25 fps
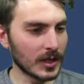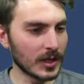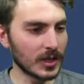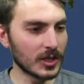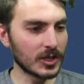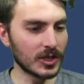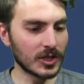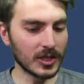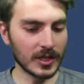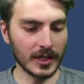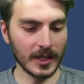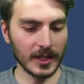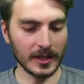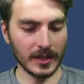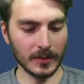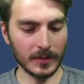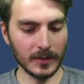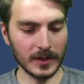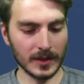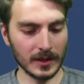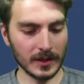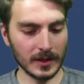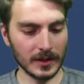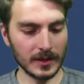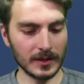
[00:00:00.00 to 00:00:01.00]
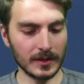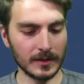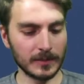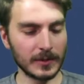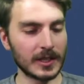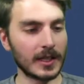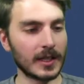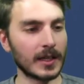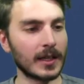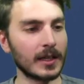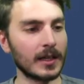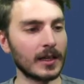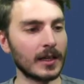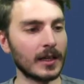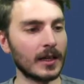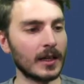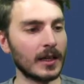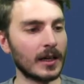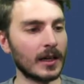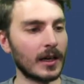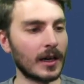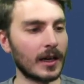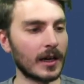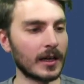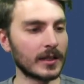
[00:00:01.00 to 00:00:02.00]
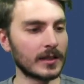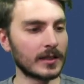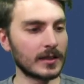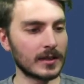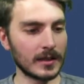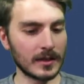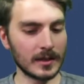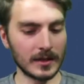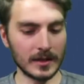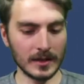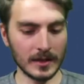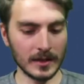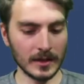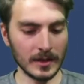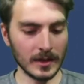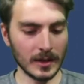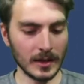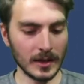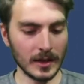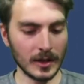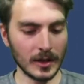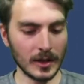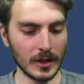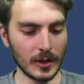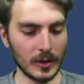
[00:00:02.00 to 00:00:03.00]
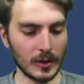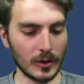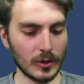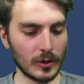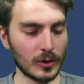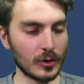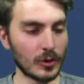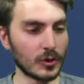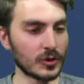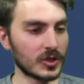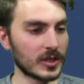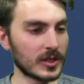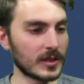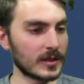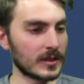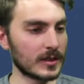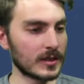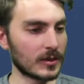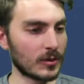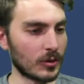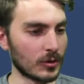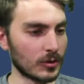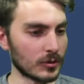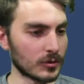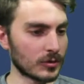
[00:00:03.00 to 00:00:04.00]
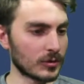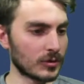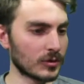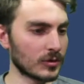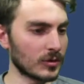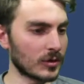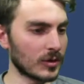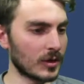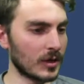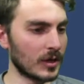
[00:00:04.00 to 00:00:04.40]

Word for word: Şirketimizin ismi de ICT Lojistik olsun.